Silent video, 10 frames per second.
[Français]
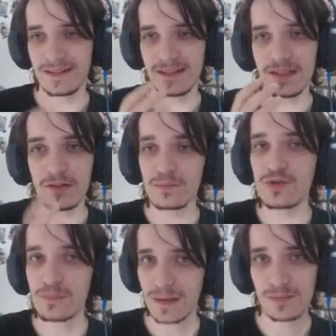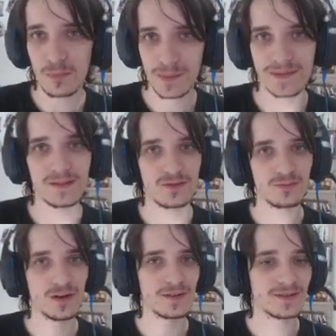Il ne bouge pas de mon PC, tu
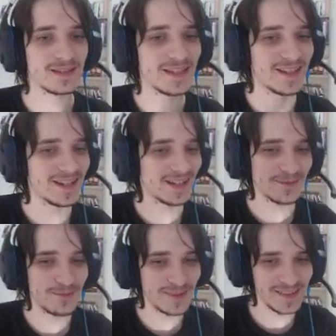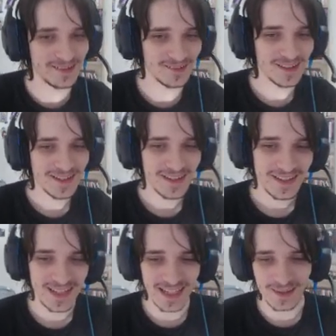World. Il est là depuis 6 ans.
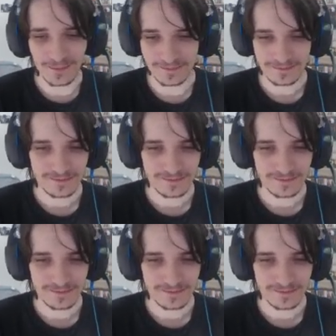Il attend.